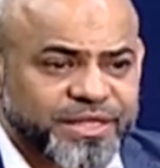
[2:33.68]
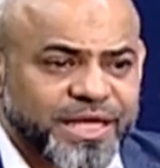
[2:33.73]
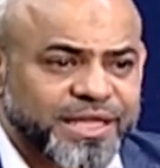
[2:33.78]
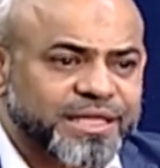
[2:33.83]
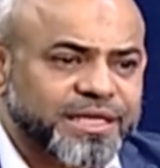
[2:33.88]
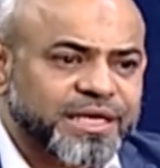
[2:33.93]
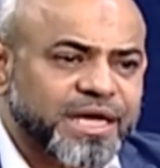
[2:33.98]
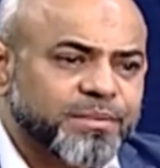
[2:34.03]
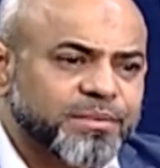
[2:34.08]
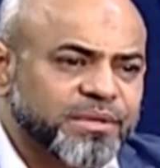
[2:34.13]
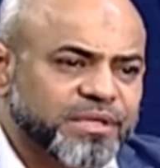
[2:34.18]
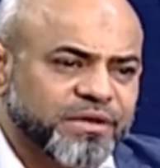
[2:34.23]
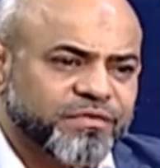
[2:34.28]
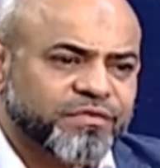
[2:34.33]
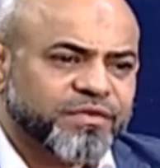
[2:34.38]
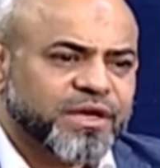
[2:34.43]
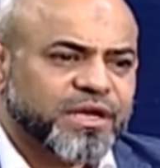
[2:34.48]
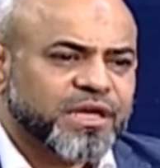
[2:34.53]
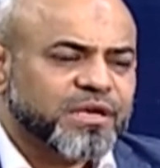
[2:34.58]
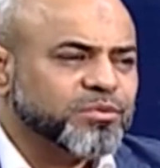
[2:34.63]
তাদেরকে আমি
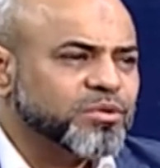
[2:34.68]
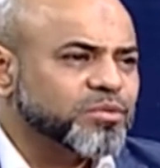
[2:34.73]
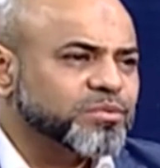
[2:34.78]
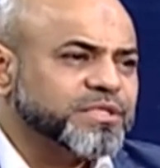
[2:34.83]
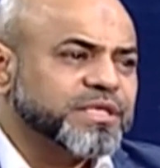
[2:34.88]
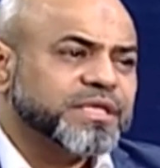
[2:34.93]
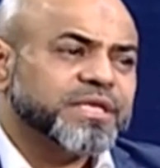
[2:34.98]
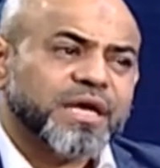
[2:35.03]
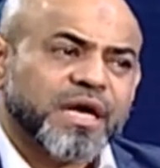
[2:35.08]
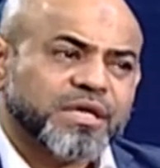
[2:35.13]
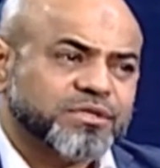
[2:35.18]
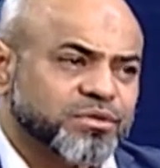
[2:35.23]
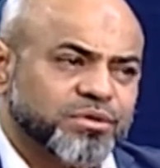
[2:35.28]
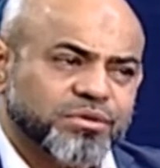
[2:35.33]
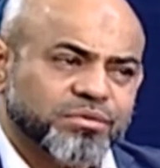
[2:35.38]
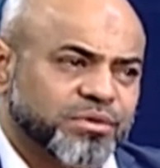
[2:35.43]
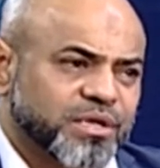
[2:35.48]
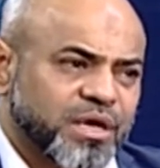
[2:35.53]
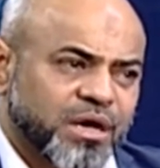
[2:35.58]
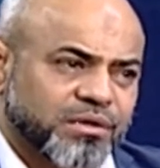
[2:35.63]
ডেফিনেটলি বলবো যে এটা
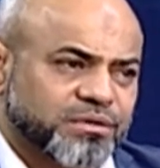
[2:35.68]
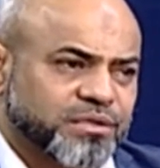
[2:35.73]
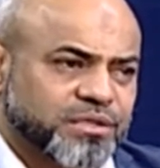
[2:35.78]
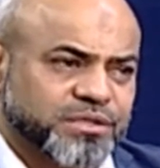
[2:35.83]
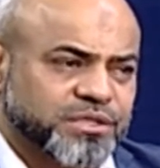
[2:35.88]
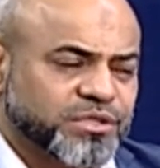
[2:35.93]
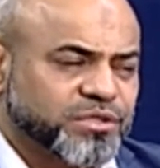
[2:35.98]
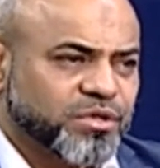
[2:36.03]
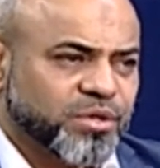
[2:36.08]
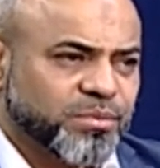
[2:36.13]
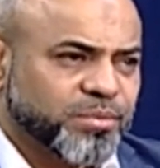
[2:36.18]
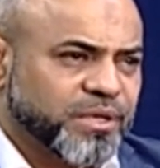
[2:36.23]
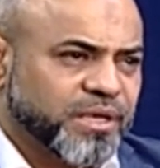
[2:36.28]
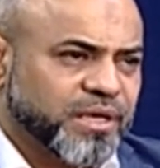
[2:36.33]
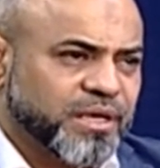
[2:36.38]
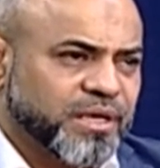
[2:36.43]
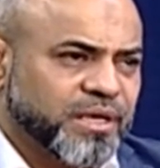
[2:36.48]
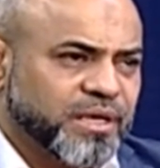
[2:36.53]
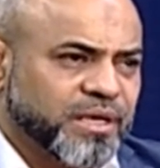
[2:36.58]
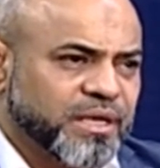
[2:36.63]
আসলে খাওয়াটা ঠিক হবে
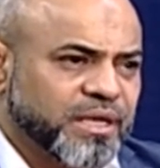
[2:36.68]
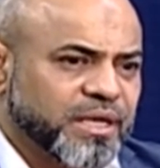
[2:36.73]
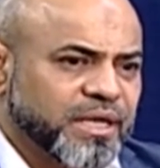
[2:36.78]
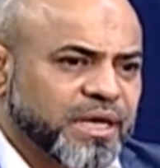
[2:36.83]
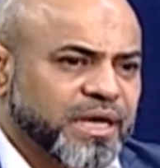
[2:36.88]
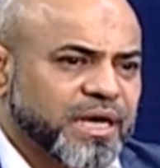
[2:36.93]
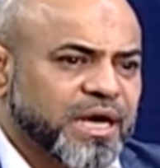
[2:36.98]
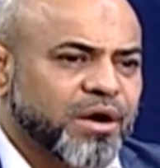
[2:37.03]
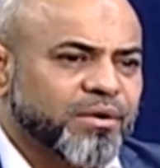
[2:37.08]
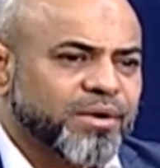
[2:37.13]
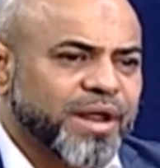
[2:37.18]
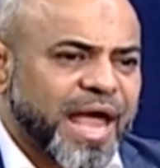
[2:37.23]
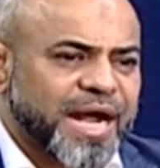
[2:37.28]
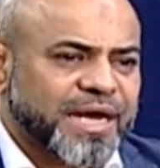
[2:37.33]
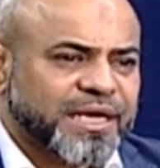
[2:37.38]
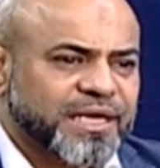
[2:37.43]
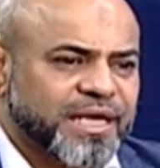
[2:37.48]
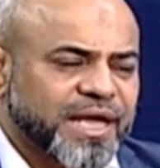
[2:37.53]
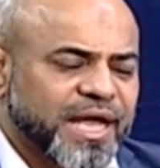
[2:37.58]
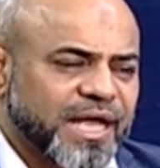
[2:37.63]
না কারণ
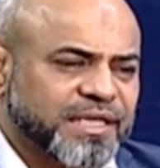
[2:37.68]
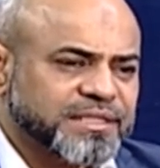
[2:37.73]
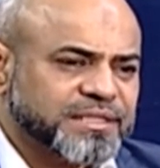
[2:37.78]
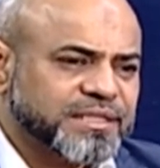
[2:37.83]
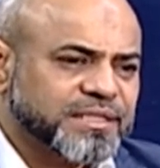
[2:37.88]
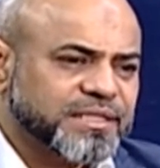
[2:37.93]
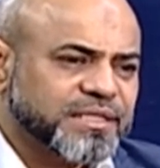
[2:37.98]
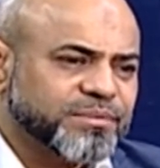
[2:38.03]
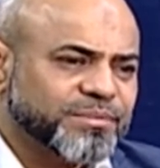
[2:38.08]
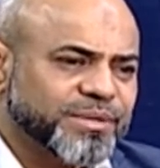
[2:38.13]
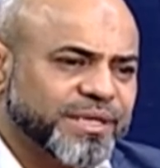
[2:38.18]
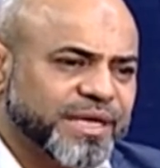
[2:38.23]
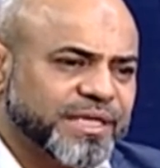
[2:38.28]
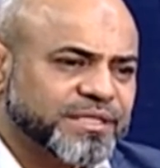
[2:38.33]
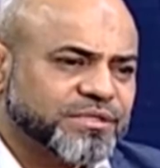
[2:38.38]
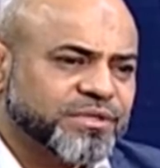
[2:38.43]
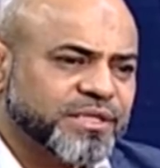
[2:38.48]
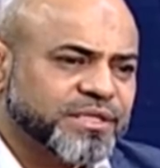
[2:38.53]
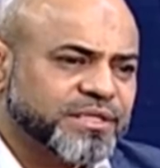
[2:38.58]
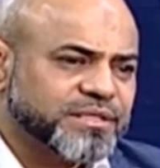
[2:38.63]
একটা অ্যাসিডিটি বা
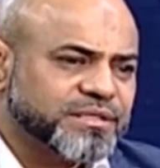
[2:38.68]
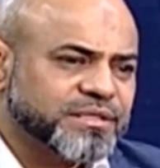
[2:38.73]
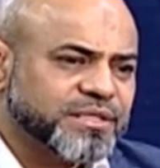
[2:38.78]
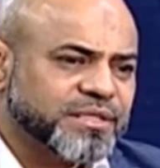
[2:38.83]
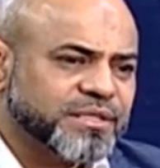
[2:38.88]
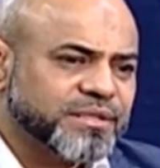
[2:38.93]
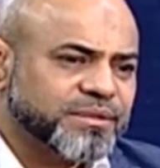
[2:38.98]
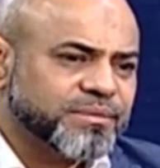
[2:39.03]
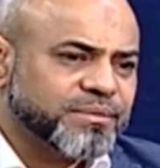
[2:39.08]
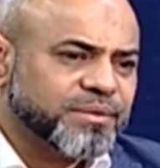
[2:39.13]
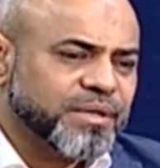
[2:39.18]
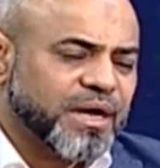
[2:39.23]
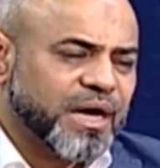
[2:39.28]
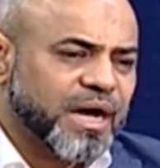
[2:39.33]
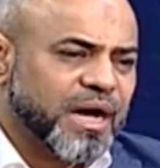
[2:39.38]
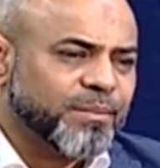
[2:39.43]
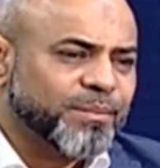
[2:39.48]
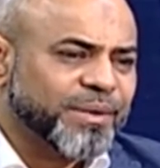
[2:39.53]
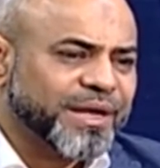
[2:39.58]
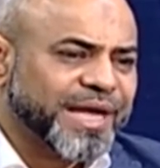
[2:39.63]
গ্যাস্ট্রাইটিসের
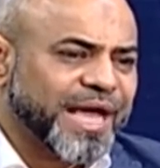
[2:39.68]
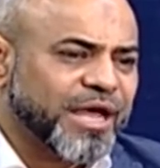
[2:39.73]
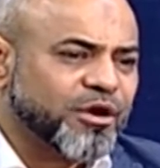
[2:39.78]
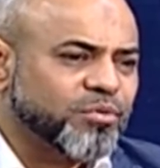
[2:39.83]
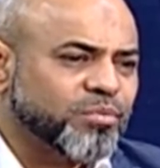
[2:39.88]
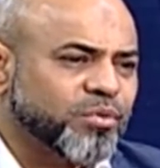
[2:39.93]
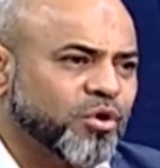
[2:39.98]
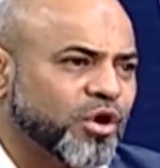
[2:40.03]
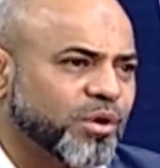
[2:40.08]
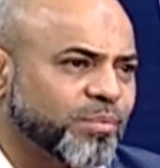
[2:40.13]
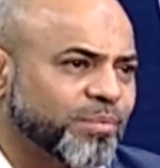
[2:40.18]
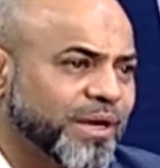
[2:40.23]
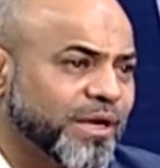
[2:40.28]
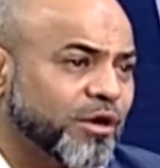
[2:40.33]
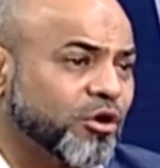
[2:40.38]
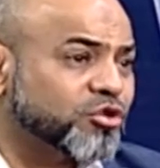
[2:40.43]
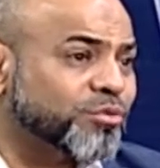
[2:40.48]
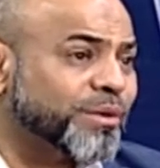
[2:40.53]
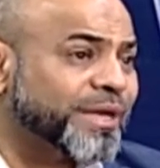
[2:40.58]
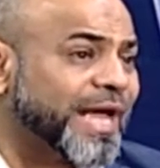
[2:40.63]
আমরা কেন ভয় পাই
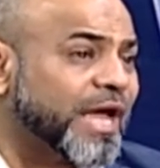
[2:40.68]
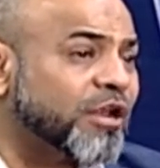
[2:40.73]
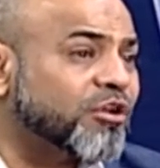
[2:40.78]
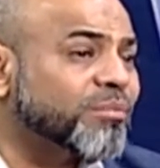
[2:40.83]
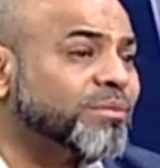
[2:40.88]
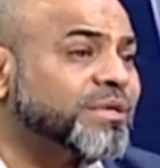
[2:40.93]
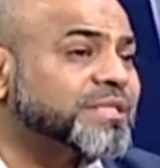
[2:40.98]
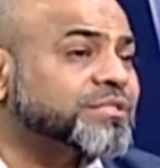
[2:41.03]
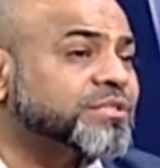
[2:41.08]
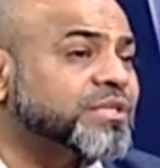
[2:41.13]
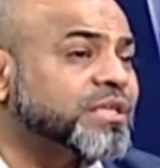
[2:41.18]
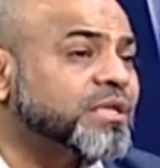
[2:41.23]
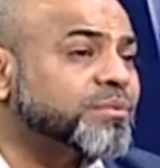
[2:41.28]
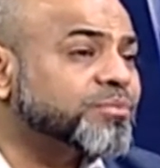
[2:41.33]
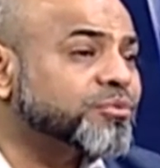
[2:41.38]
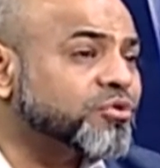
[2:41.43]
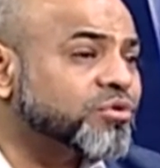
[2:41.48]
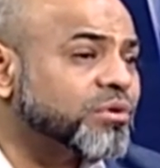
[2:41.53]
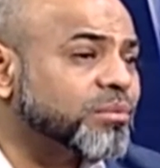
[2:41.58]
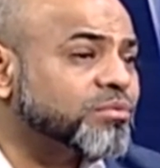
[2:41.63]
অথবা কেন আমরা স্ক্রিনিং
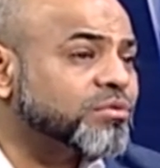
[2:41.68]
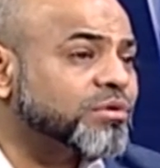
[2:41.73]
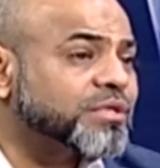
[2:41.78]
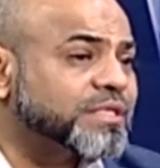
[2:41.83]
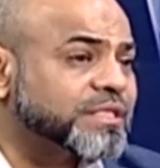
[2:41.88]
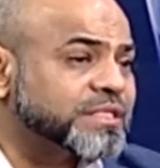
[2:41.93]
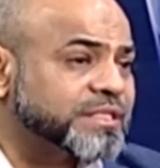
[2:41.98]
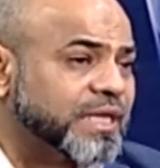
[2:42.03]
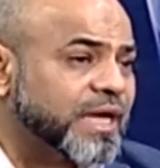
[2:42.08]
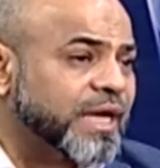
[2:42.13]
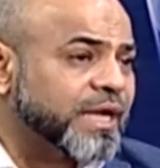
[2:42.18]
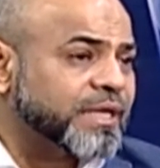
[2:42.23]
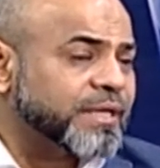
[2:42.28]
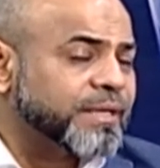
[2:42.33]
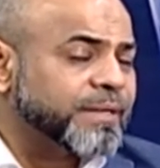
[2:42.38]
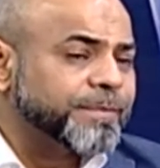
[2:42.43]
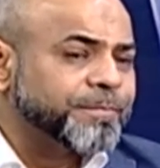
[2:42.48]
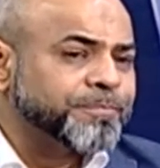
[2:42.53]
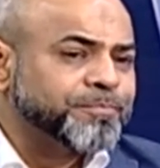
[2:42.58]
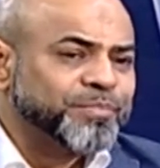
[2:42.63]
প্রোগ্রামগুলোতে যাই
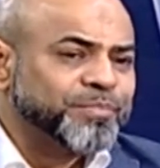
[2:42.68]
আচ্ছা।